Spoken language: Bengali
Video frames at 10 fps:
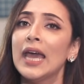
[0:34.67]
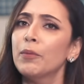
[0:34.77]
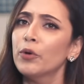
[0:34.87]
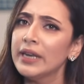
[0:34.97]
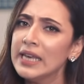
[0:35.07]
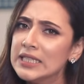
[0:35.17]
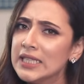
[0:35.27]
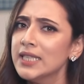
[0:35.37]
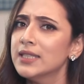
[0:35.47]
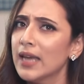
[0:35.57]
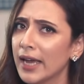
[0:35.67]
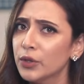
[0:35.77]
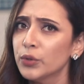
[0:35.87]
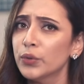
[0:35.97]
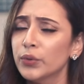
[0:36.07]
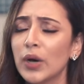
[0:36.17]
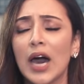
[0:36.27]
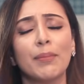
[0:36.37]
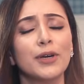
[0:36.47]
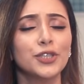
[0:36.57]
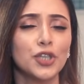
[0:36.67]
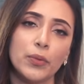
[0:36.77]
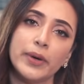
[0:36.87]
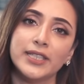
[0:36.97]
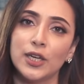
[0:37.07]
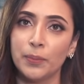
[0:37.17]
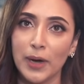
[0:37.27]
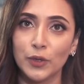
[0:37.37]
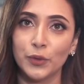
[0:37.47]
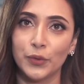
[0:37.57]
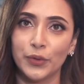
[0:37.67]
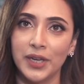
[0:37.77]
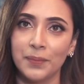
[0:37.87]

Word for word: এবং নিজ নিজ দায়িত্বটুকু আমরা সবাই যেন পালন করি